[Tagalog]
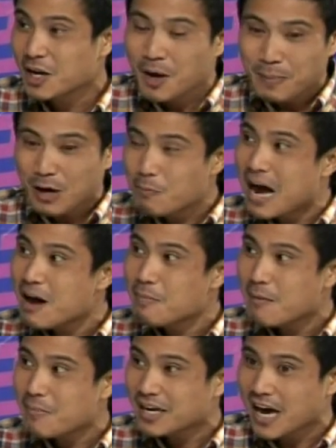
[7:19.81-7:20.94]
Mm-hmm. Pero baka
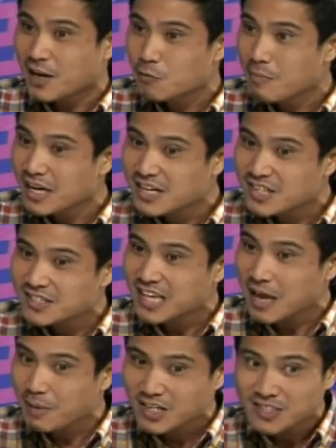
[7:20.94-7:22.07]
mamaya, yung maging
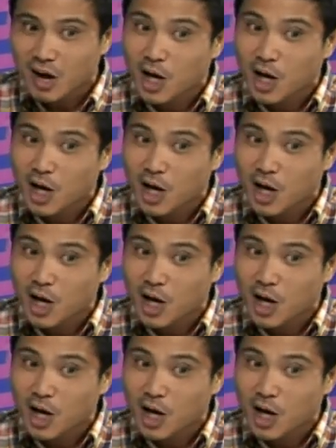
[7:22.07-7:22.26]
sistema is the